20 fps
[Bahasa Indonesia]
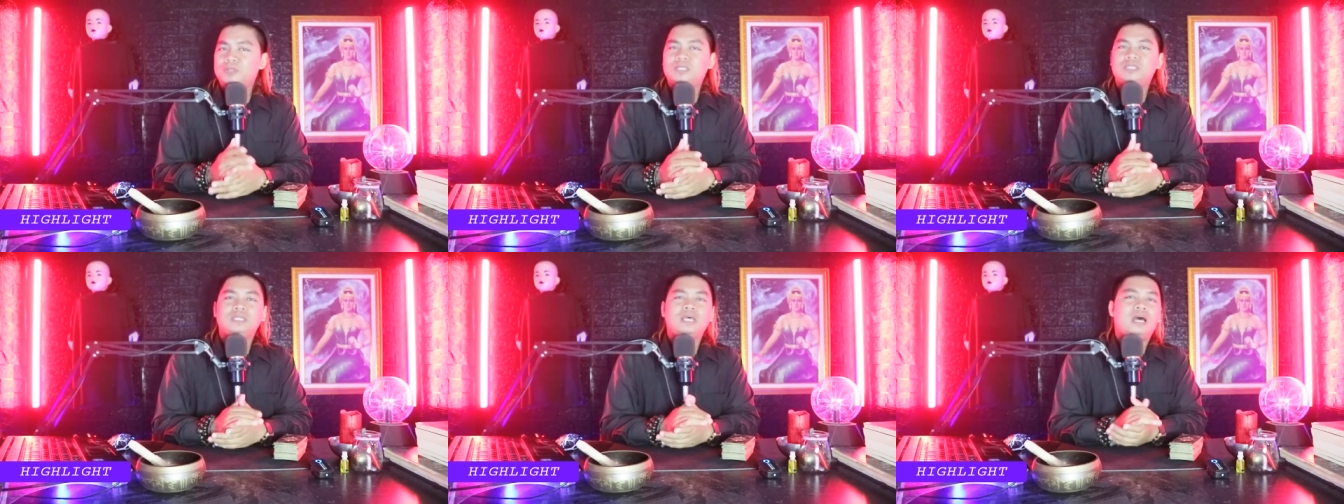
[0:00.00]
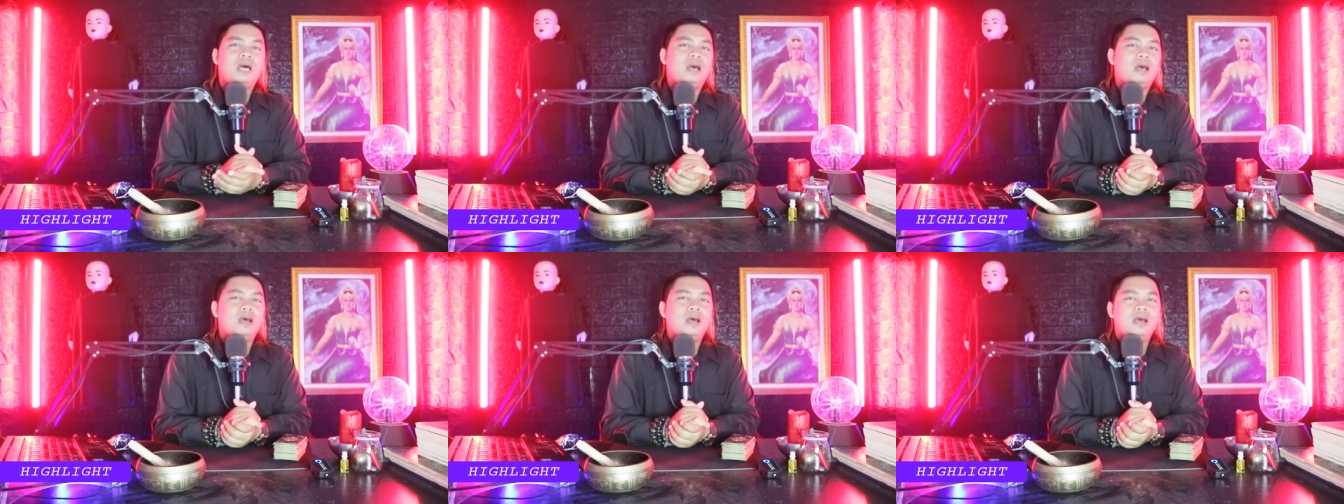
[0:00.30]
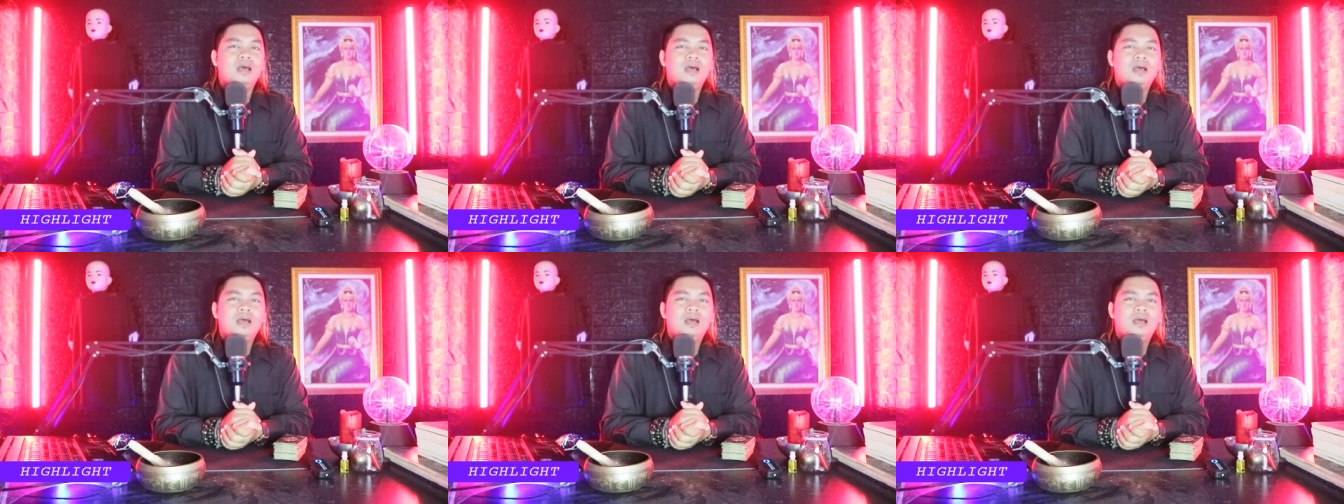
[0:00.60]
Riza
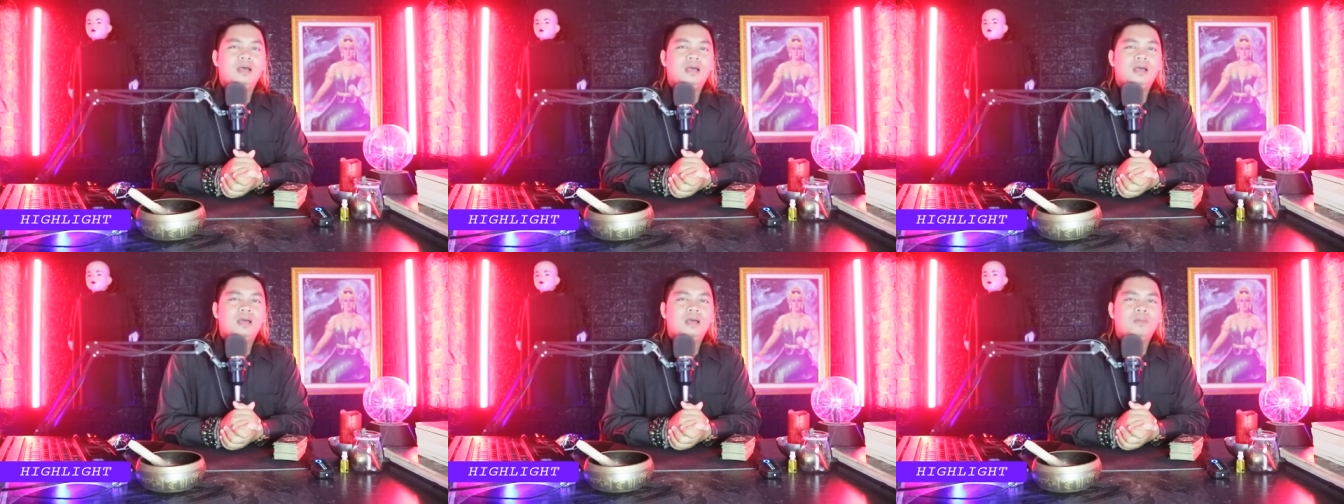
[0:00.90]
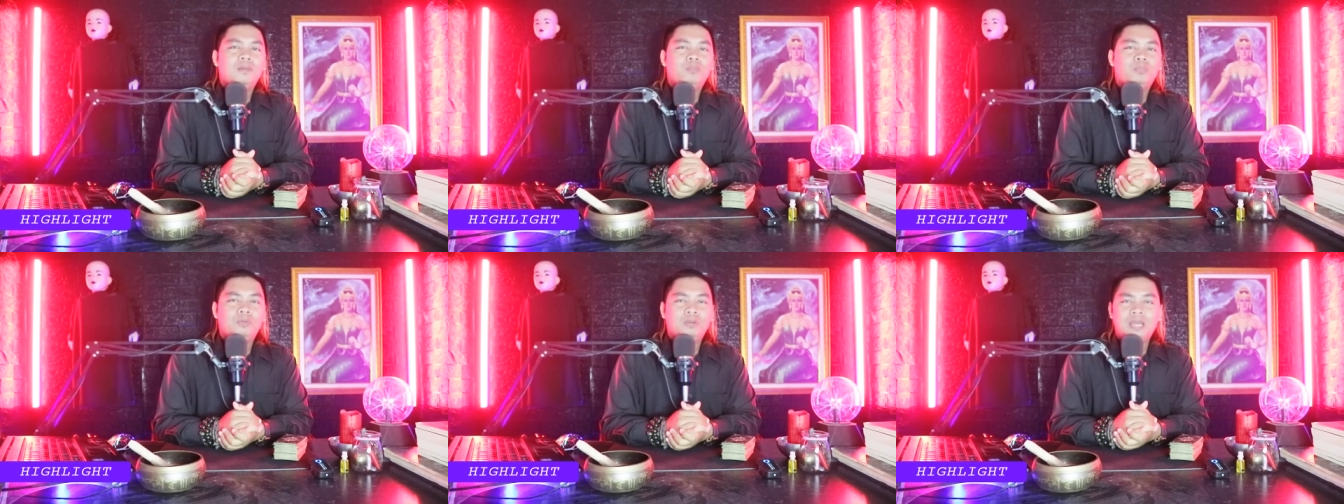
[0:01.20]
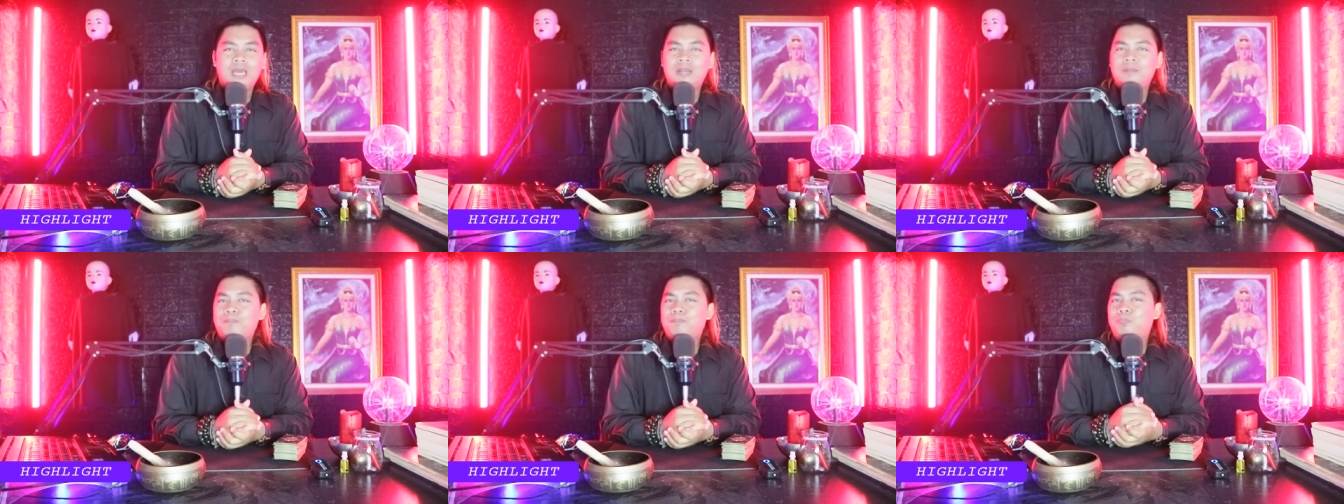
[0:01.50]

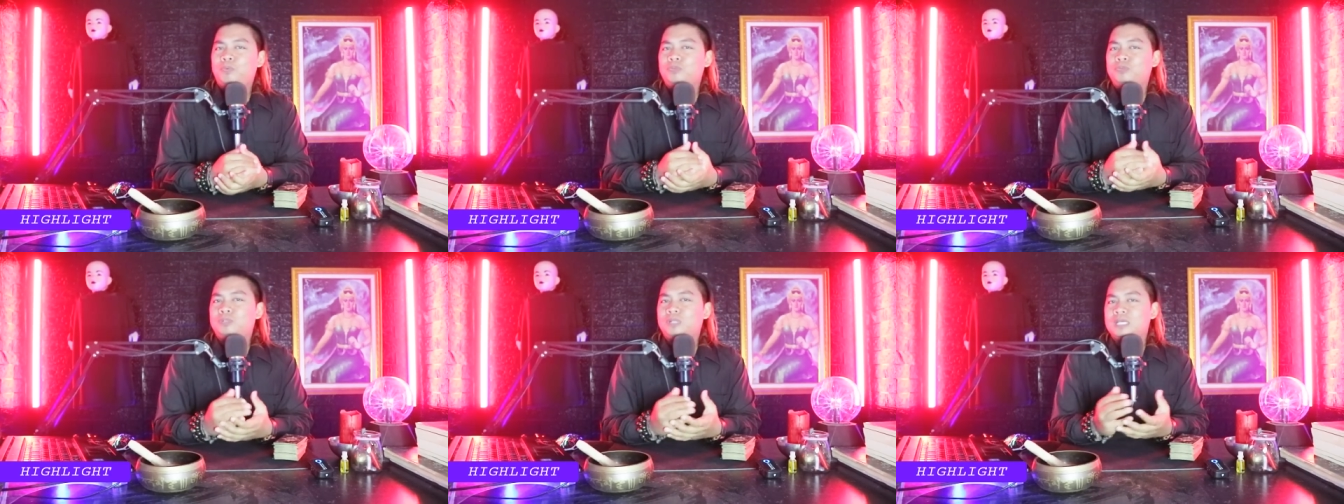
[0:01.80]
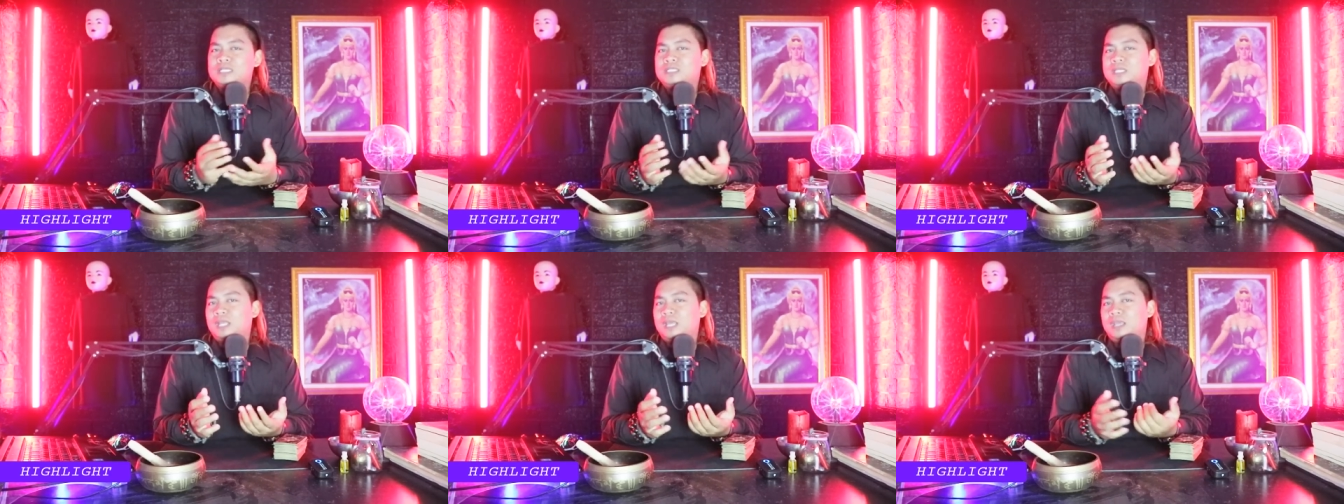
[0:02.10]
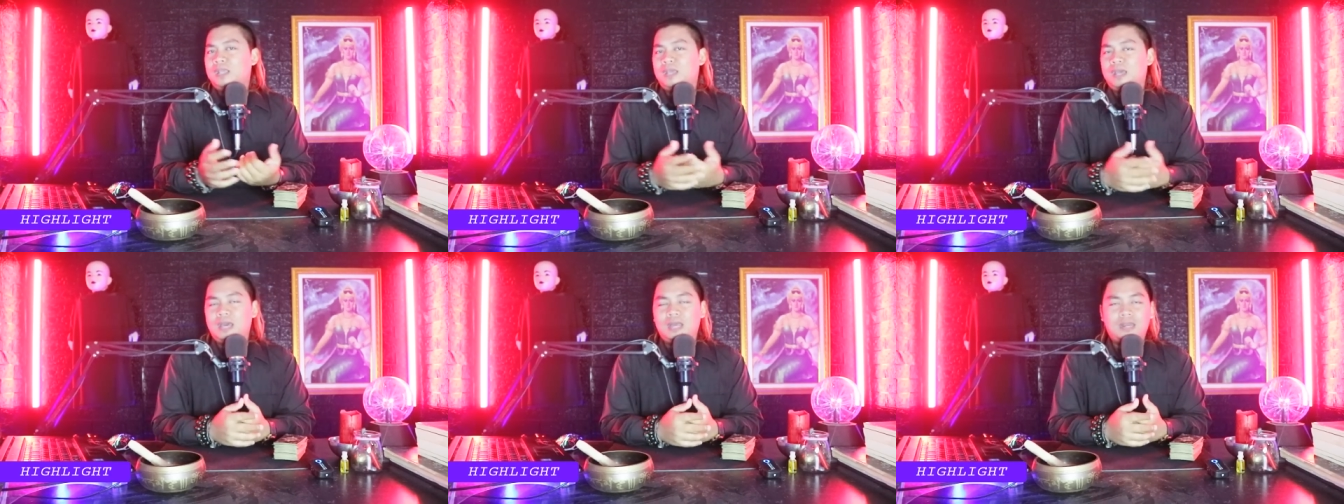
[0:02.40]
dan Putra
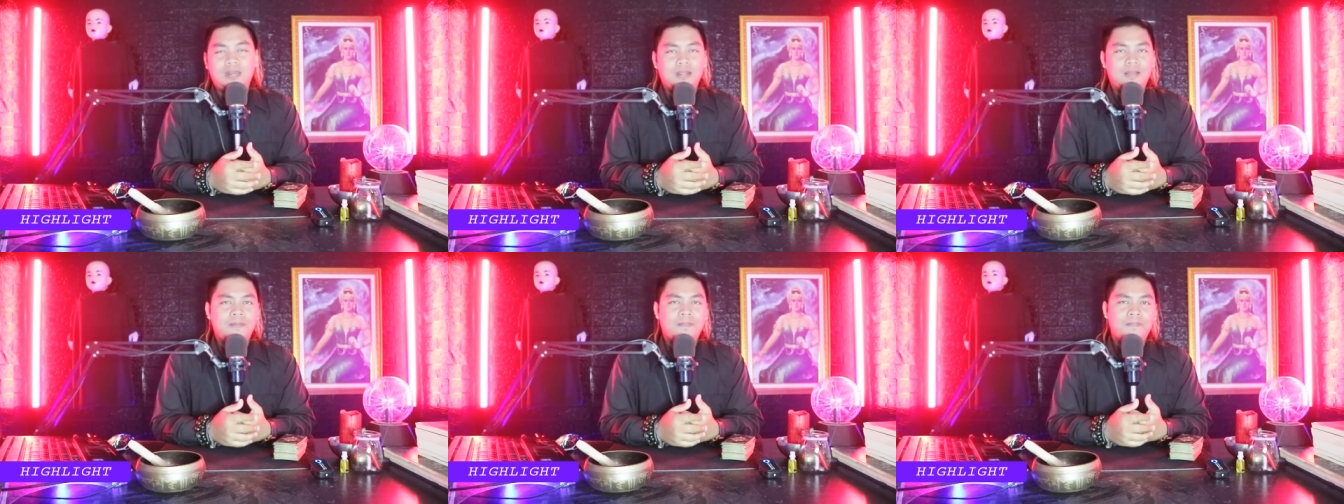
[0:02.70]
Siregar.